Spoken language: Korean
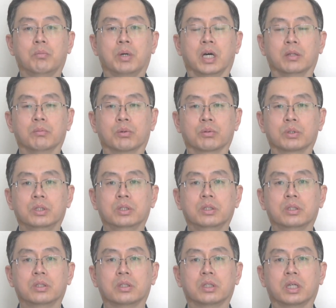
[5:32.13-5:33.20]

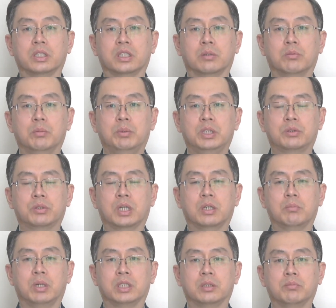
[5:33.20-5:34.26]
반복은 다시 한번
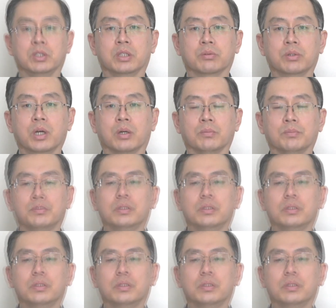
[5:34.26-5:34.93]
필수다 말씀드리고요.